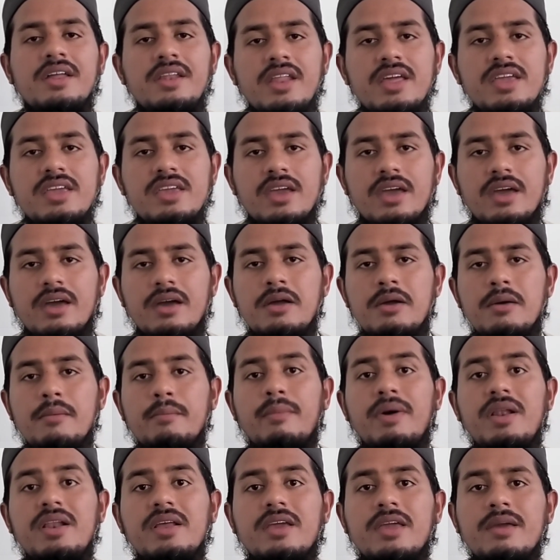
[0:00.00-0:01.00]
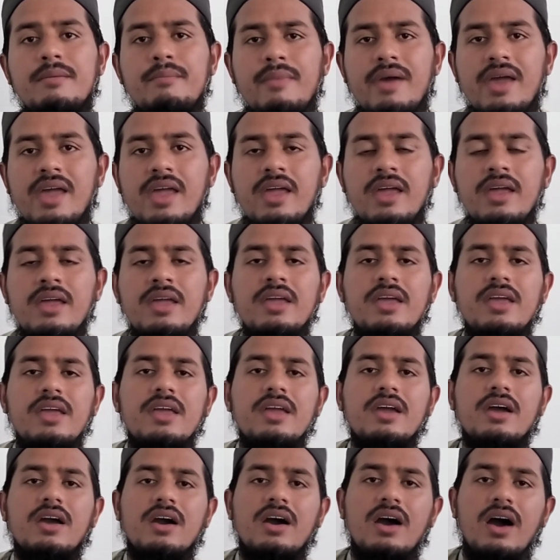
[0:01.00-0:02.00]
नहीं है बल्कि मैं
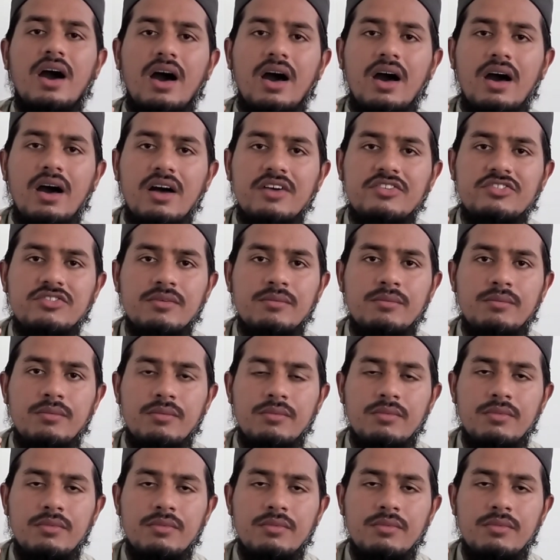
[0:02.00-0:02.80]
एक ख़ास